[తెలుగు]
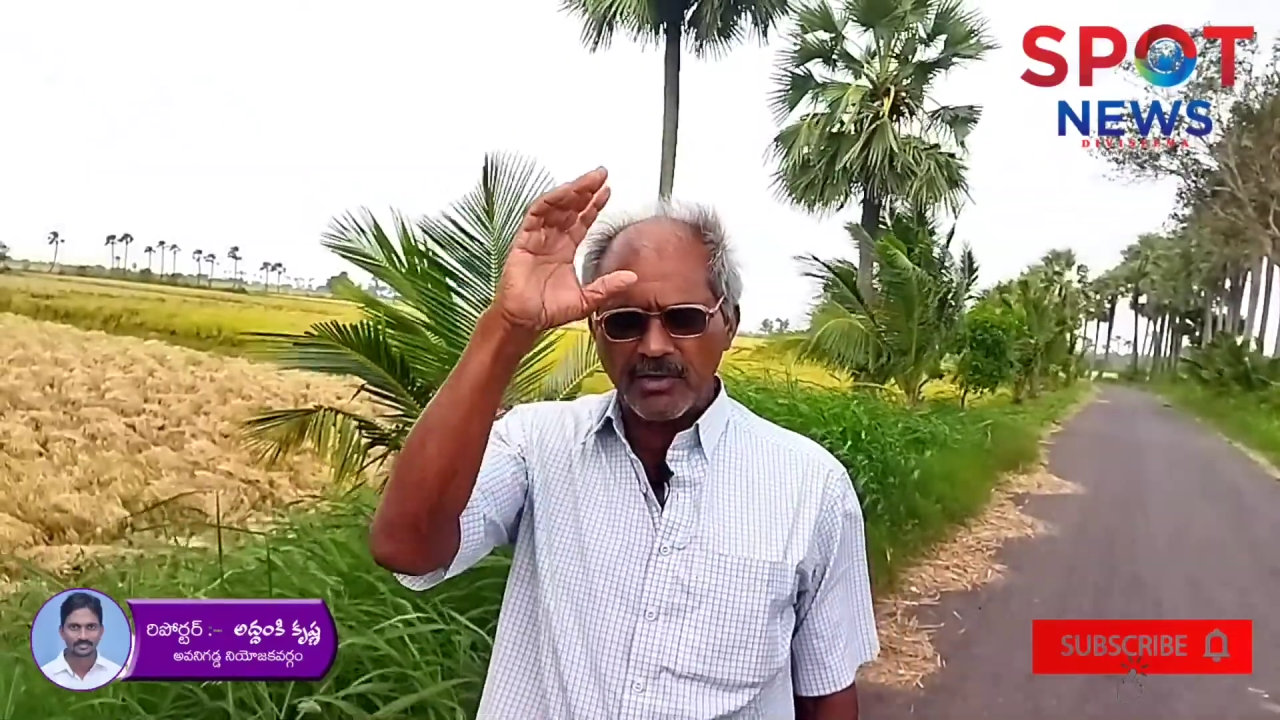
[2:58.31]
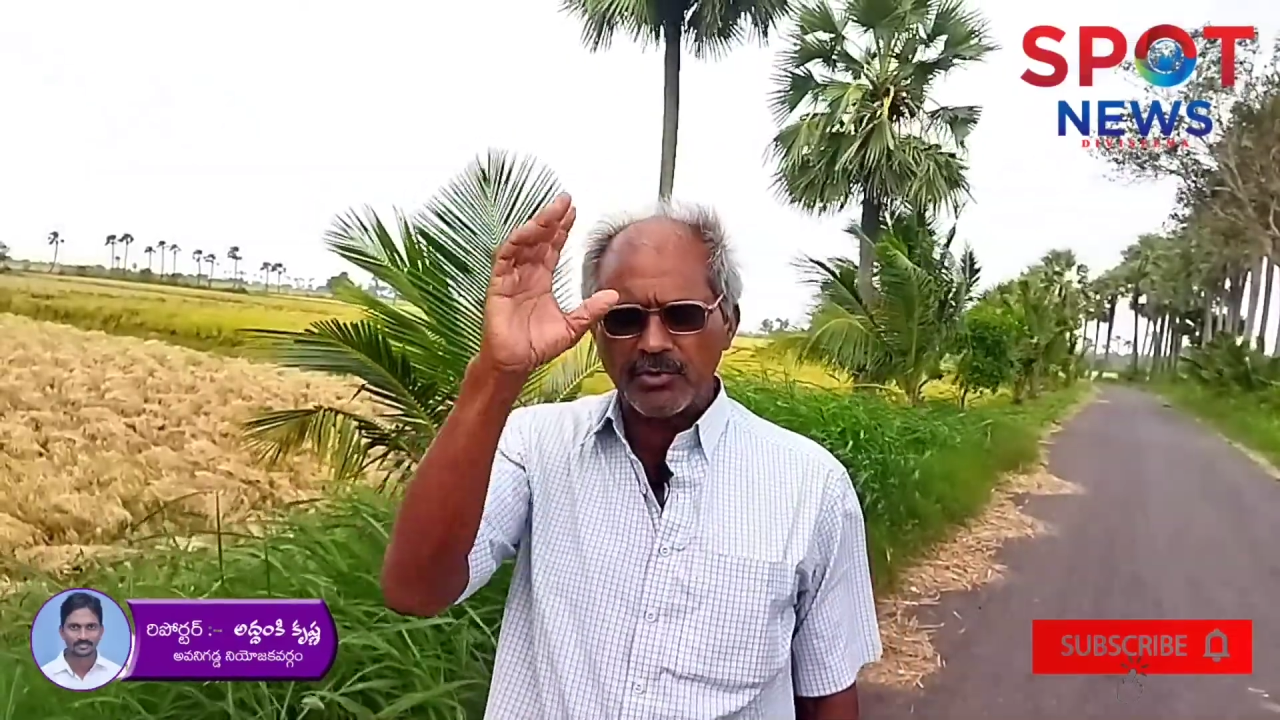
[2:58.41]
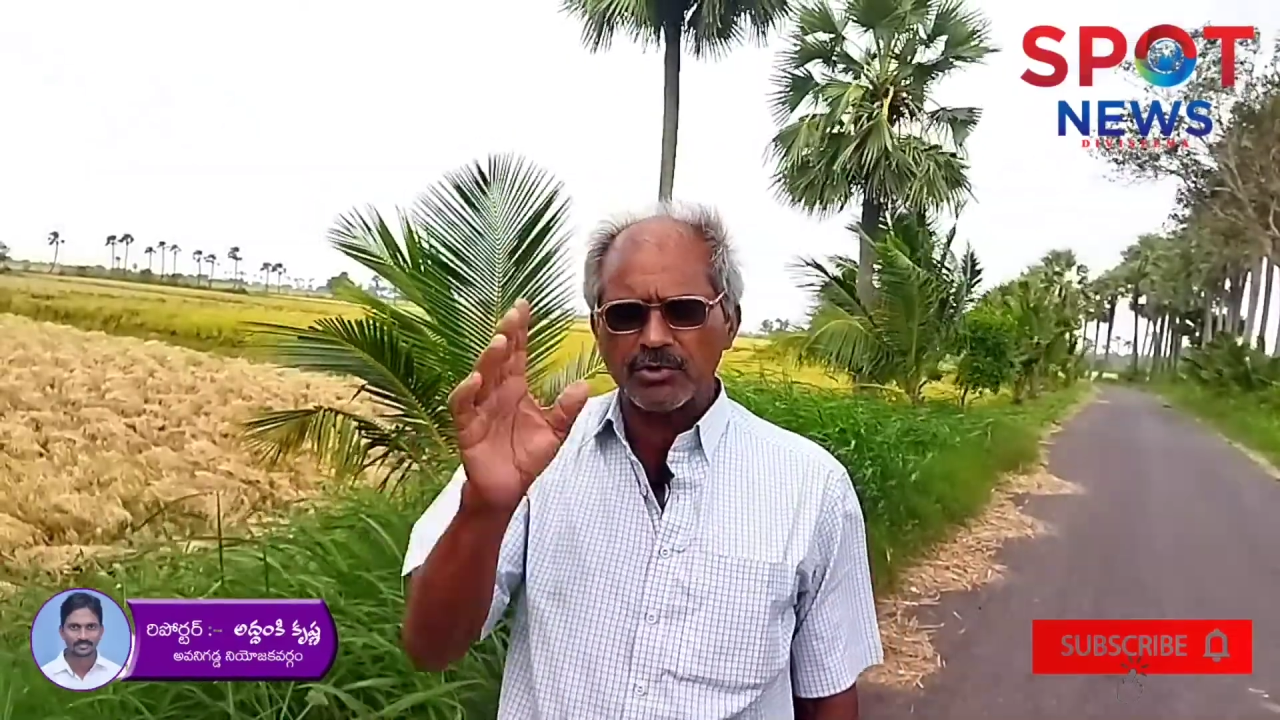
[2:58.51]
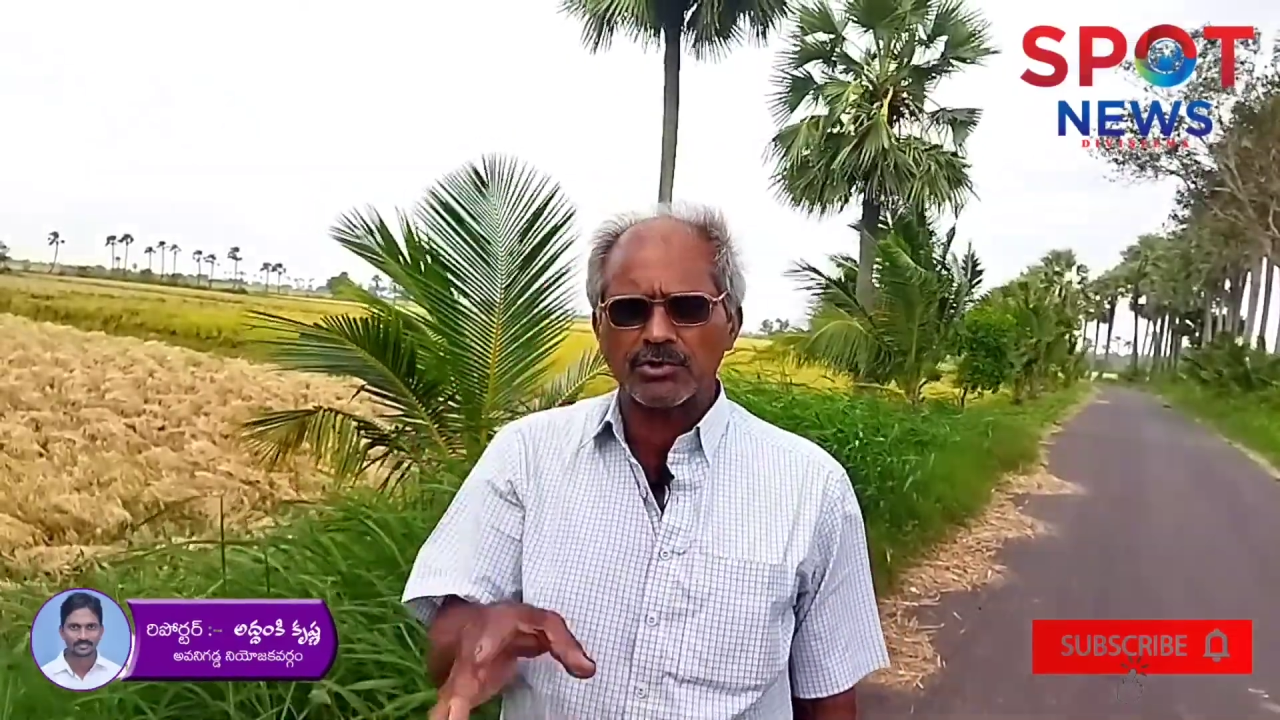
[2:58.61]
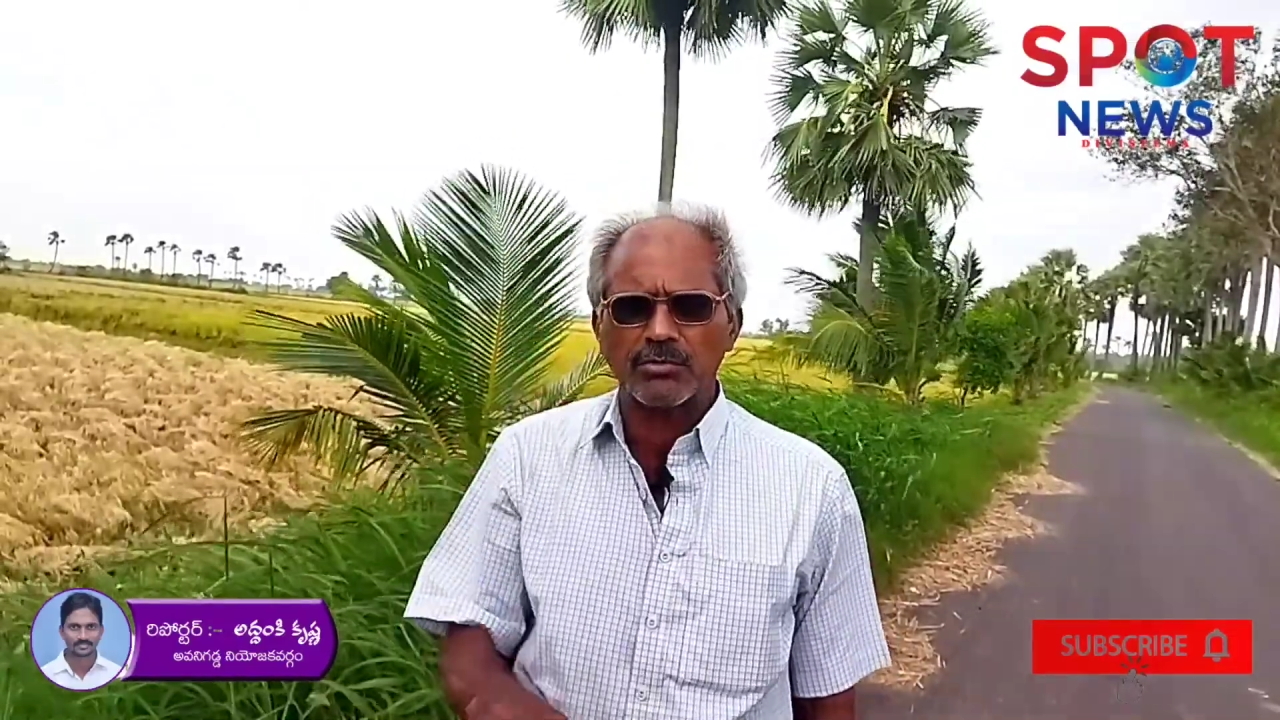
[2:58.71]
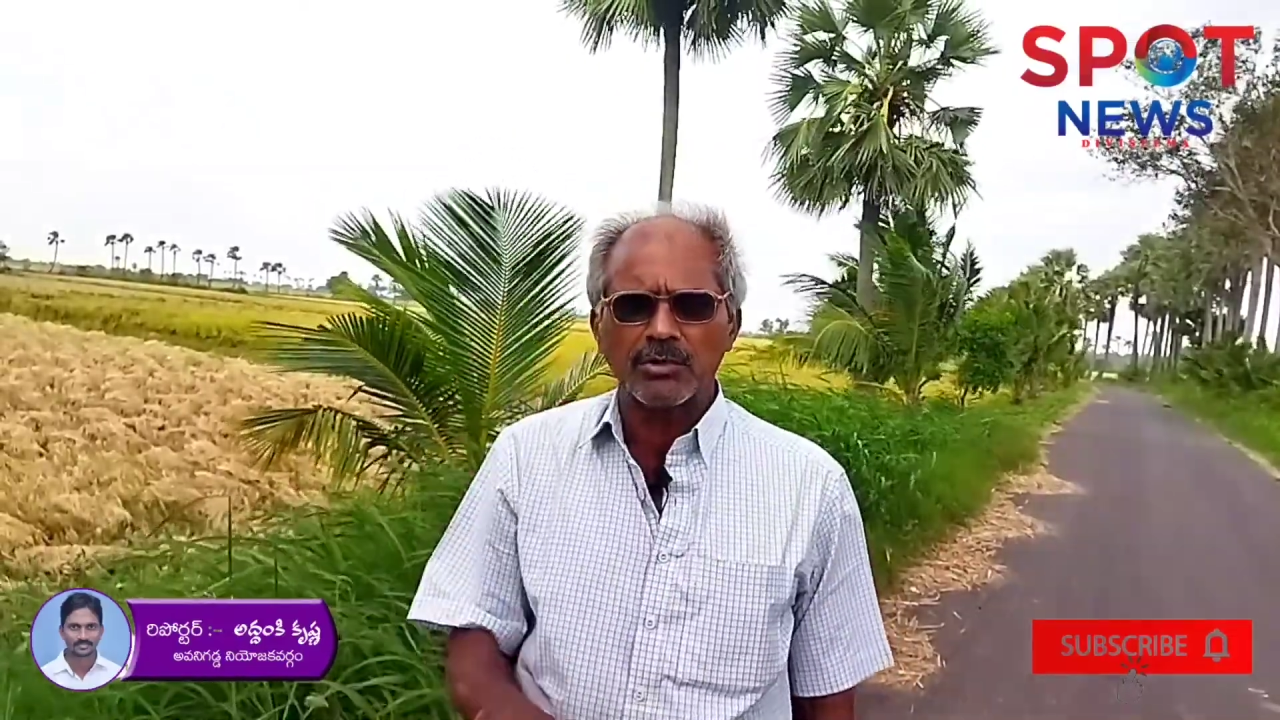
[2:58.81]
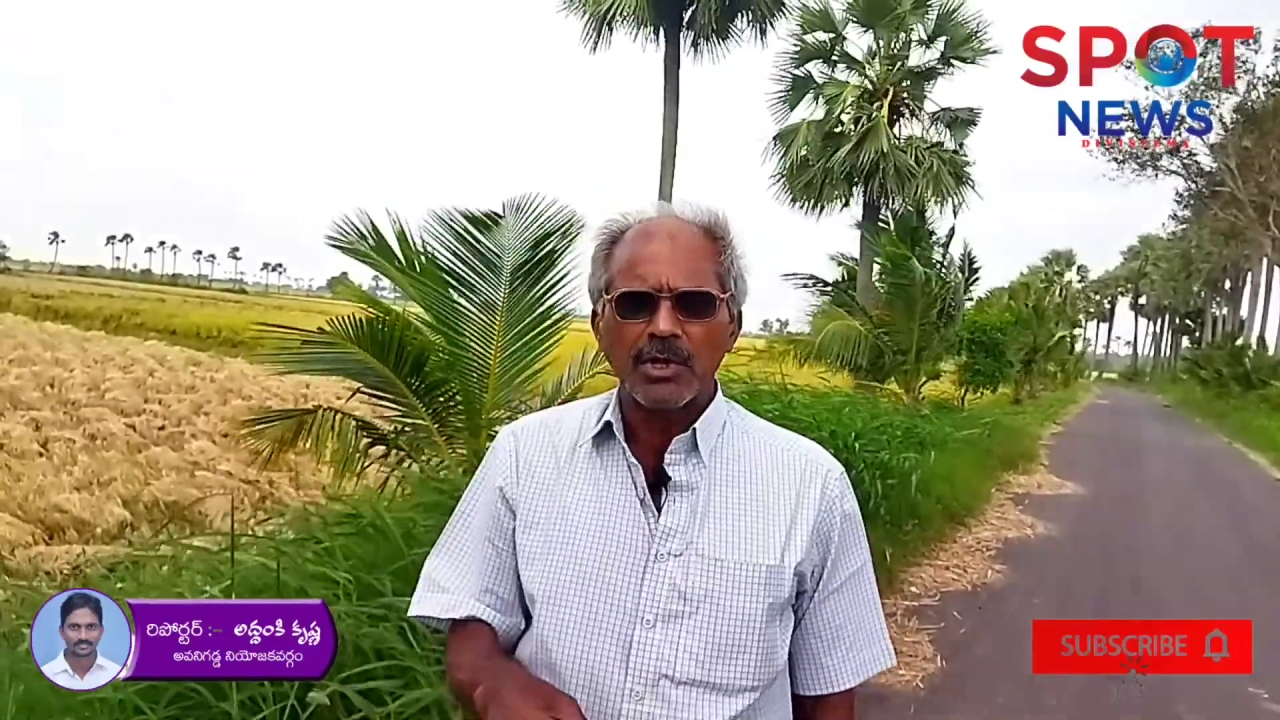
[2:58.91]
విరుద్ధం